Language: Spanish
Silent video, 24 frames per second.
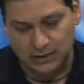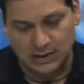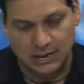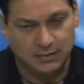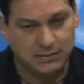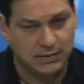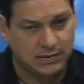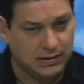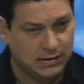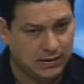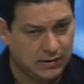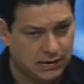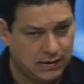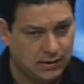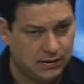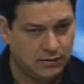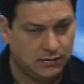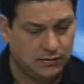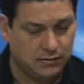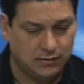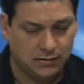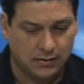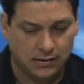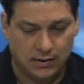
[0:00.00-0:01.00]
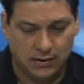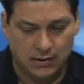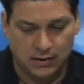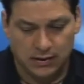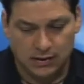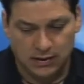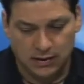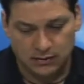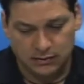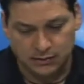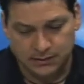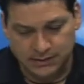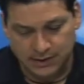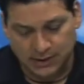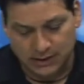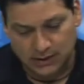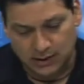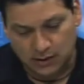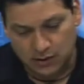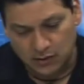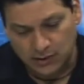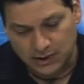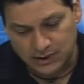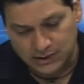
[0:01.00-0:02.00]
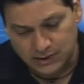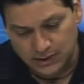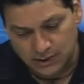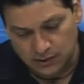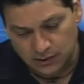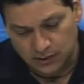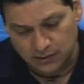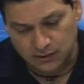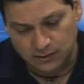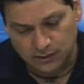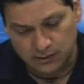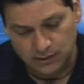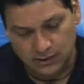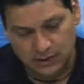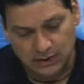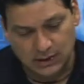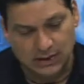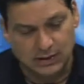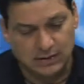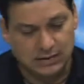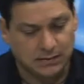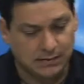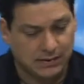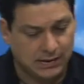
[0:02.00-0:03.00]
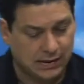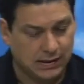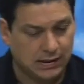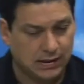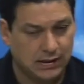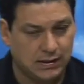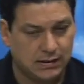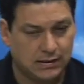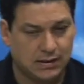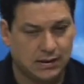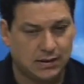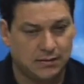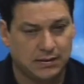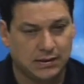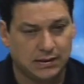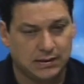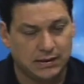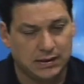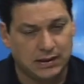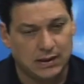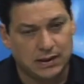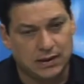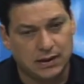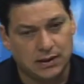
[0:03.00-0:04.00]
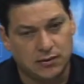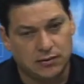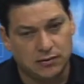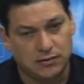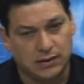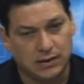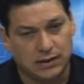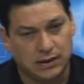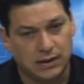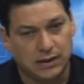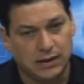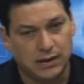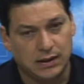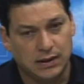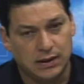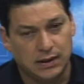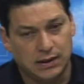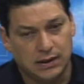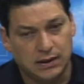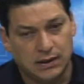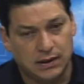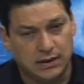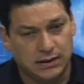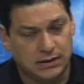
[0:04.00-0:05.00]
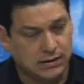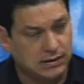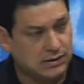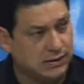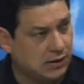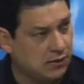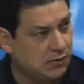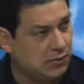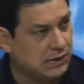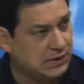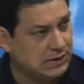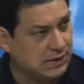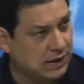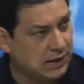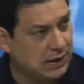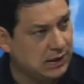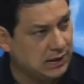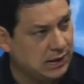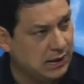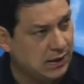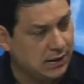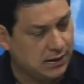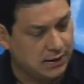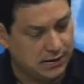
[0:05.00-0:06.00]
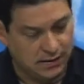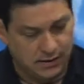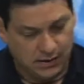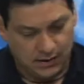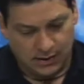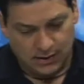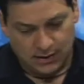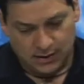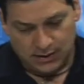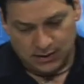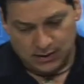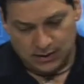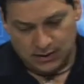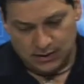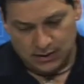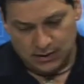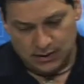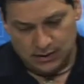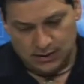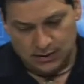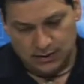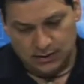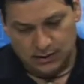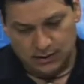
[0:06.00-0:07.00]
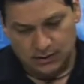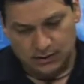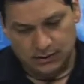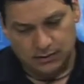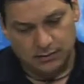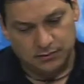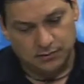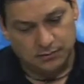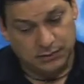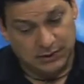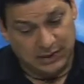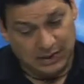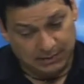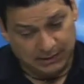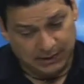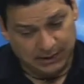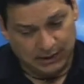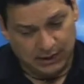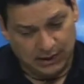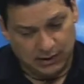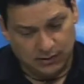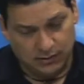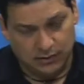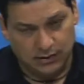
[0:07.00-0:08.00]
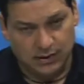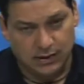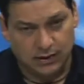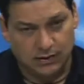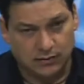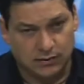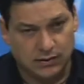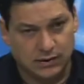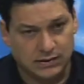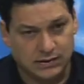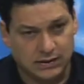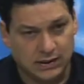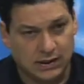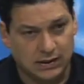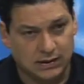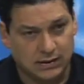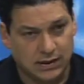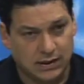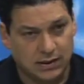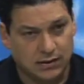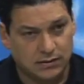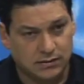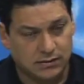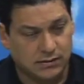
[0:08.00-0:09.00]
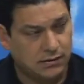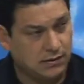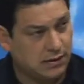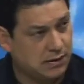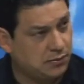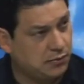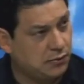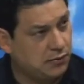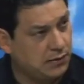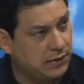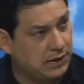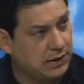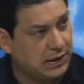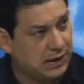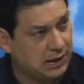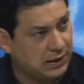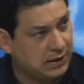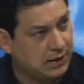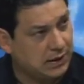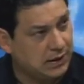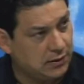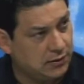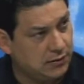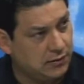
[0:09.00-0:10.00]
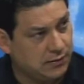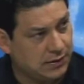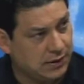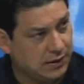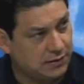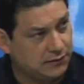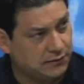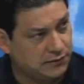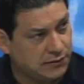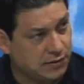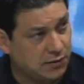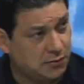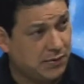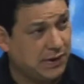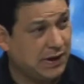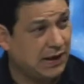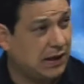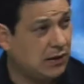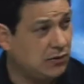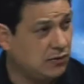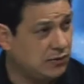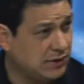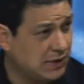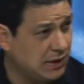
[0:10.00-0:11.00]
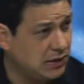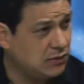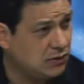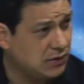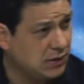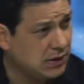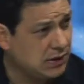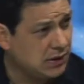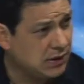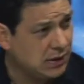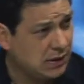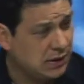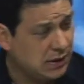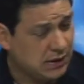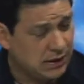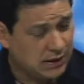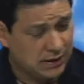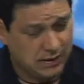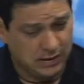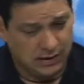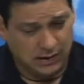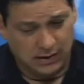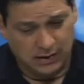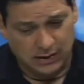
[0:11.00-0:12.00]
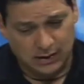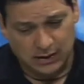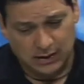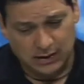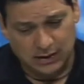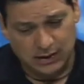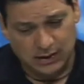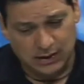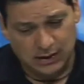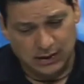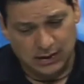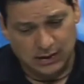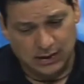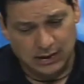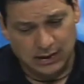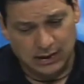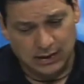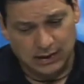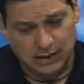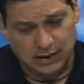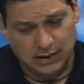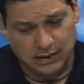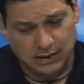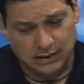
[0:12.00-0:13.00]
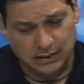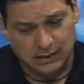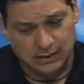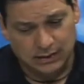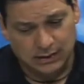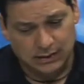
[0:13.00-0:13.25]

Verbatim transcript: Ya platiqué con el subsecretario Barceló. La semana que entra platicaré con el licenciado Manzanilla. Eh, ya platiqué con el, con el secretario de Seguridad Pública, Ardelio Vargas para que nos ayuden eh, a